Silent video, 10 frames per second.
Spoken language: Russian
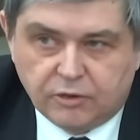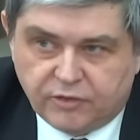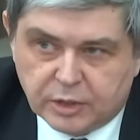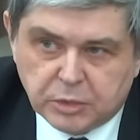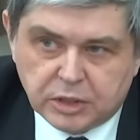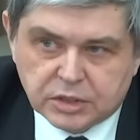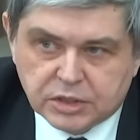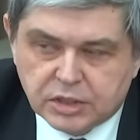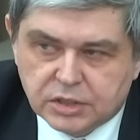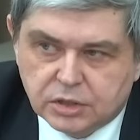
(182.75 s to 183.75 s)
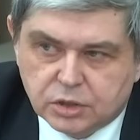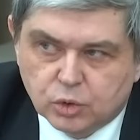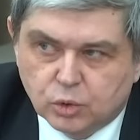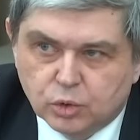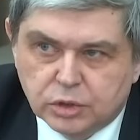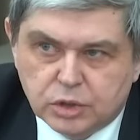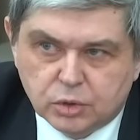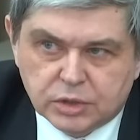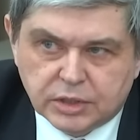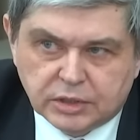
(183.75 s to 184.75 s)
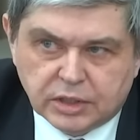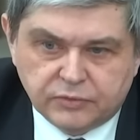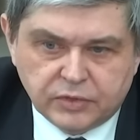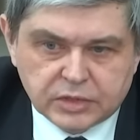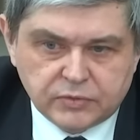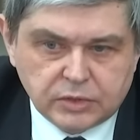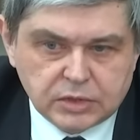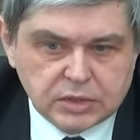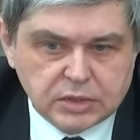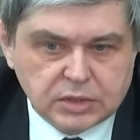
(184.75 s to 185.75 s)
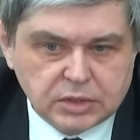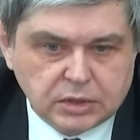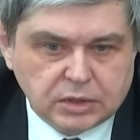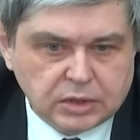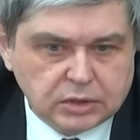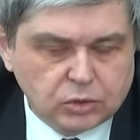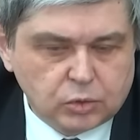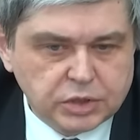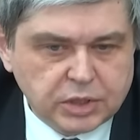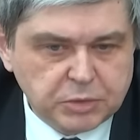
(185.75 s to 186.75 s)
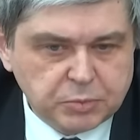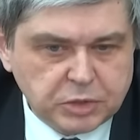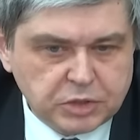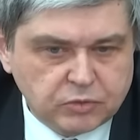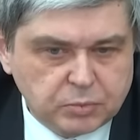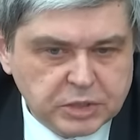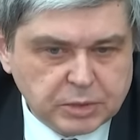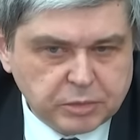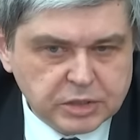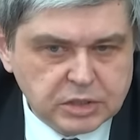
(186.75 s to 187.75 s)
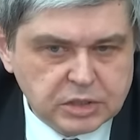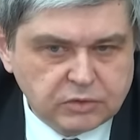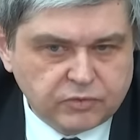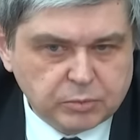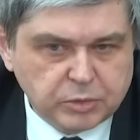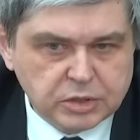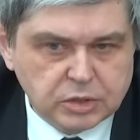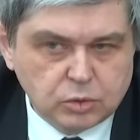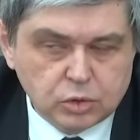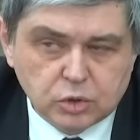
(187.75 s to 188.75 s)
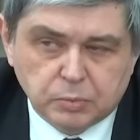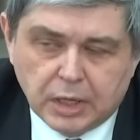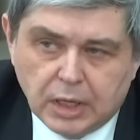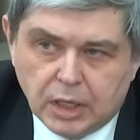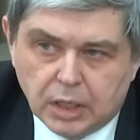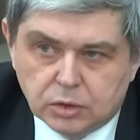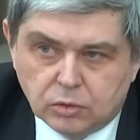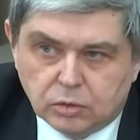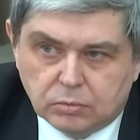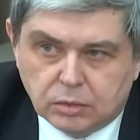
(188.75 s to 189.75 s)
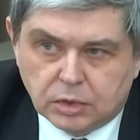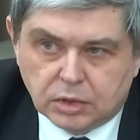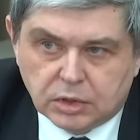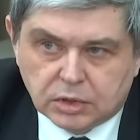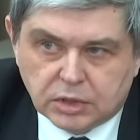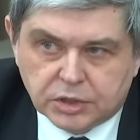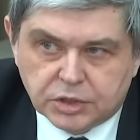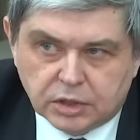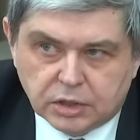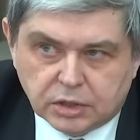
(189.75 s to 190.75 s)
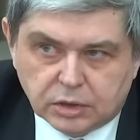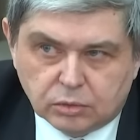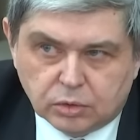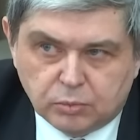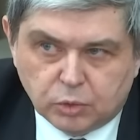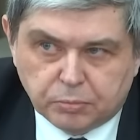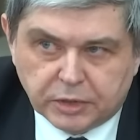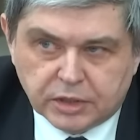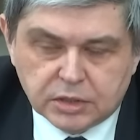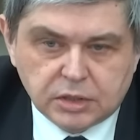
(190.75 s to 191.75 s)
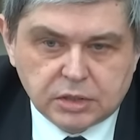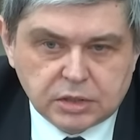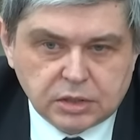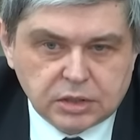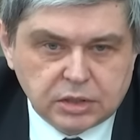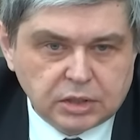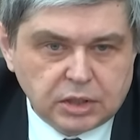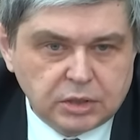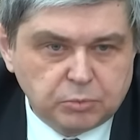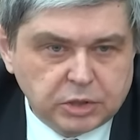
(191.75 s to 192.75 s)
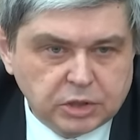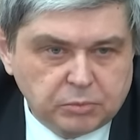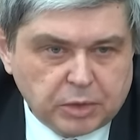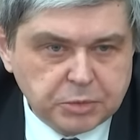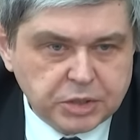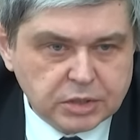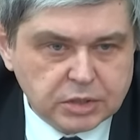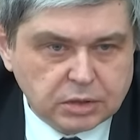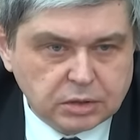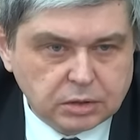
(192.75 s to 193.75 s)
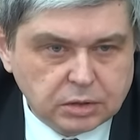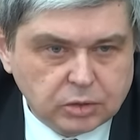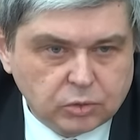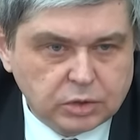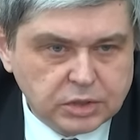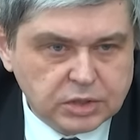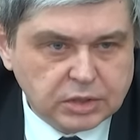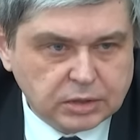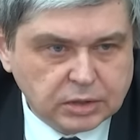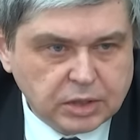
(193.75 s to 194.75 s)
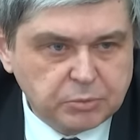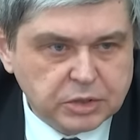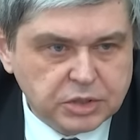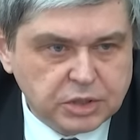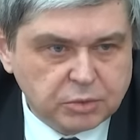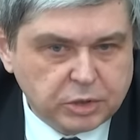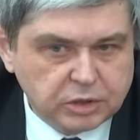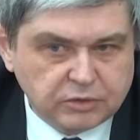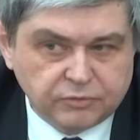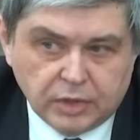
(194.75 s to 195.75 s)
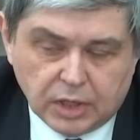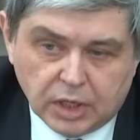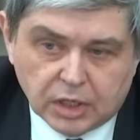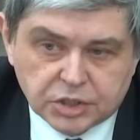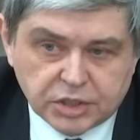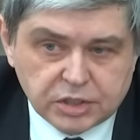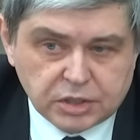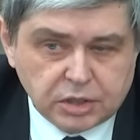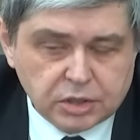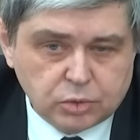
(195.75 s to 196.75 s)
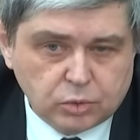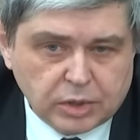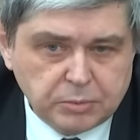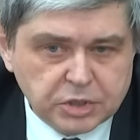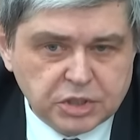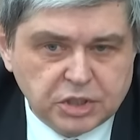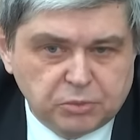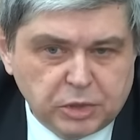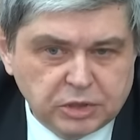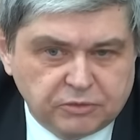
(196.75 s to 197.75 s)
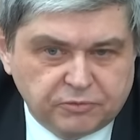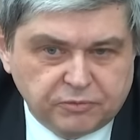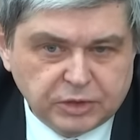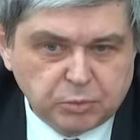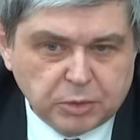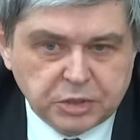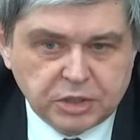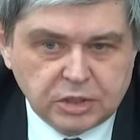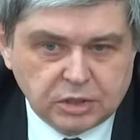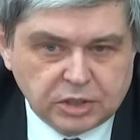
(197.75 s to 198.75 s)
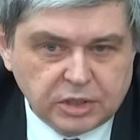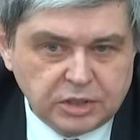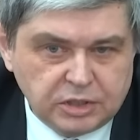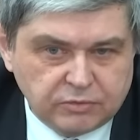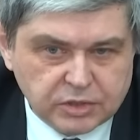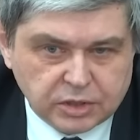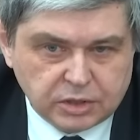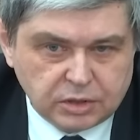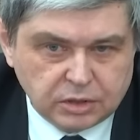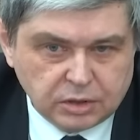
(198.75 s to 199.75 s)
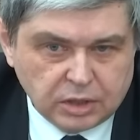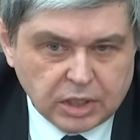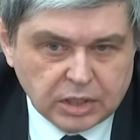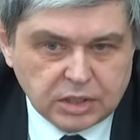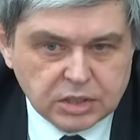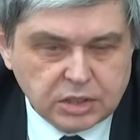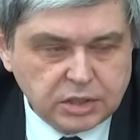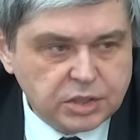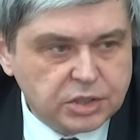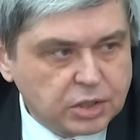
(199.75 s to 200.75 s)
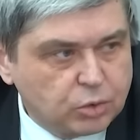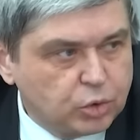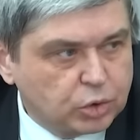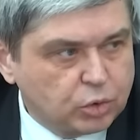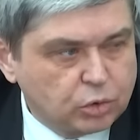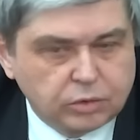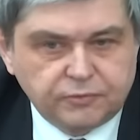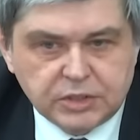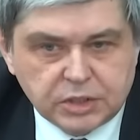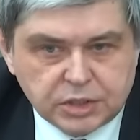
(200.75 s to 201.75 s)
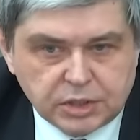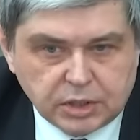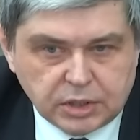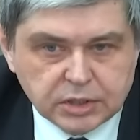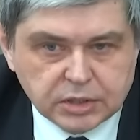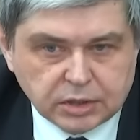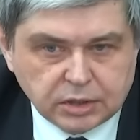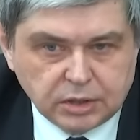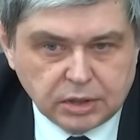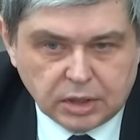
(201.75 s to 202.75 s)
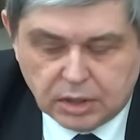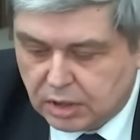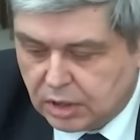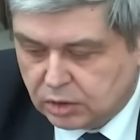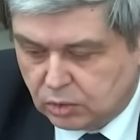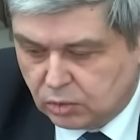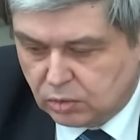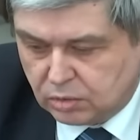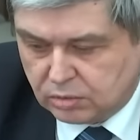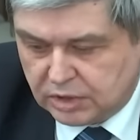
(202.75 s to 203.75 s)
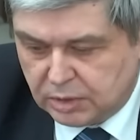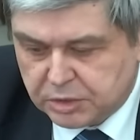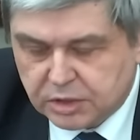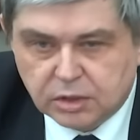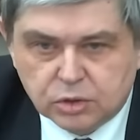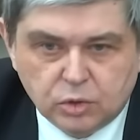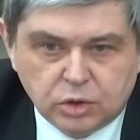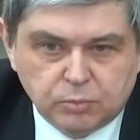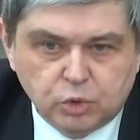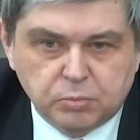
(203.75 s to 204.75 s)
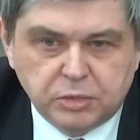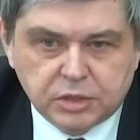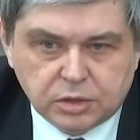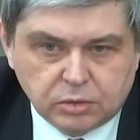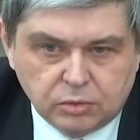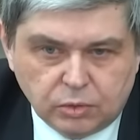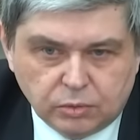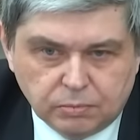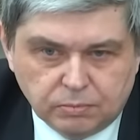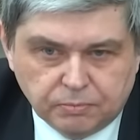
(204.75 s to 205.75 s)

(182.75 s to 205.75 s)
Формально сказано, что он несет за это ответственность, должен обеспечивать безопасность информации, доступ. Но как человек, которому приходилось с Центральным банком общаться, от лица коммерческих банков, шансы даже у коммерческих банков в этом общении крайне невысоки. Если речь заходит о физических лицах, а то я бы сказал, что это будет близко к нулю.